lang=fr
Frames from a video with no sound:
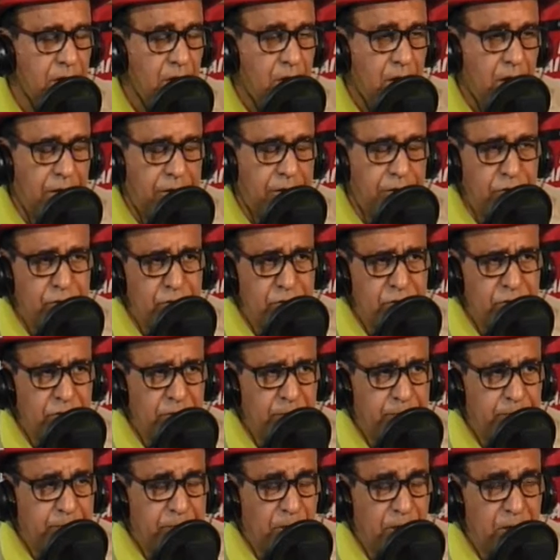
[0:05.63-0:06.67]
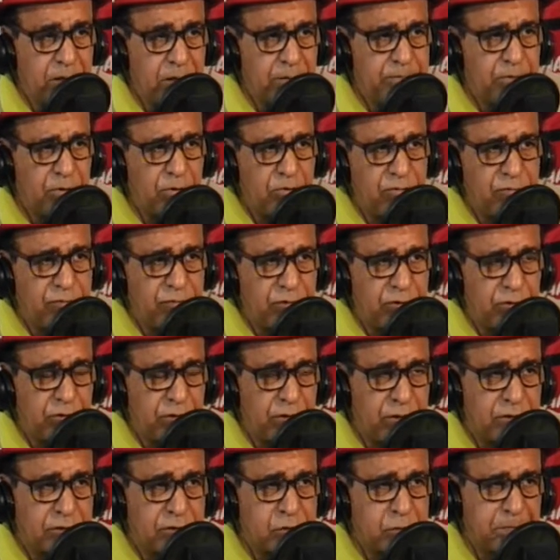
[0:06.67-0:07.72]
Non, non, pas, une
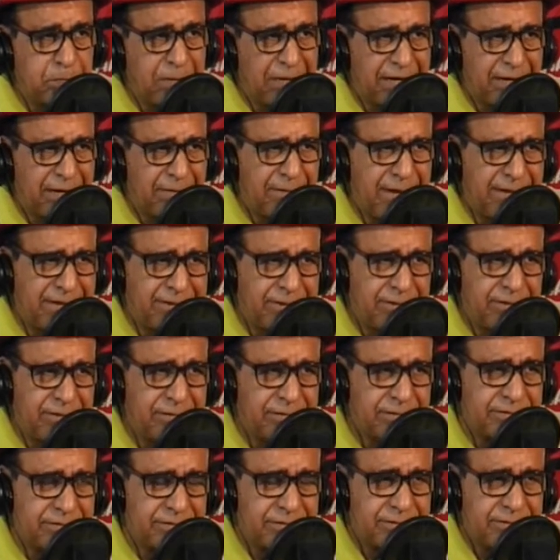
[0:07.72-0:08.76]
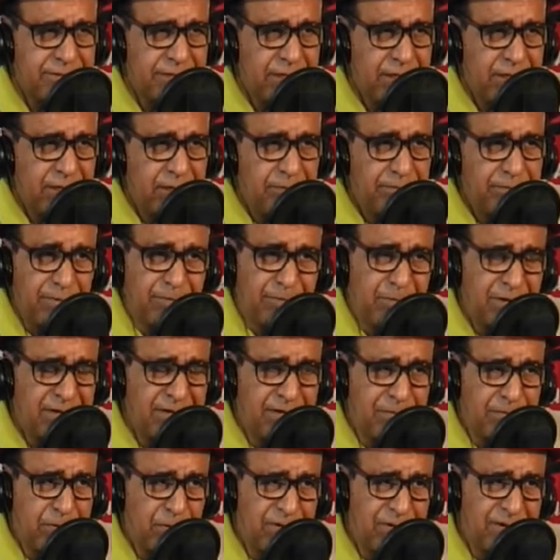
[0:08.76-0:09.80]
violence permanente. Pas, la,
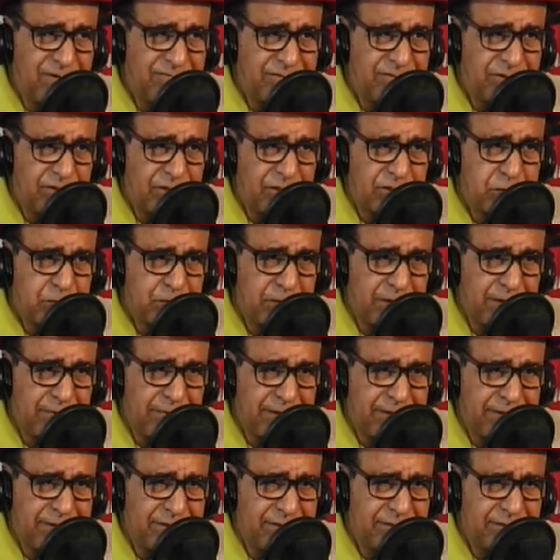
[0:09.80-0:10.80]
violence permanente.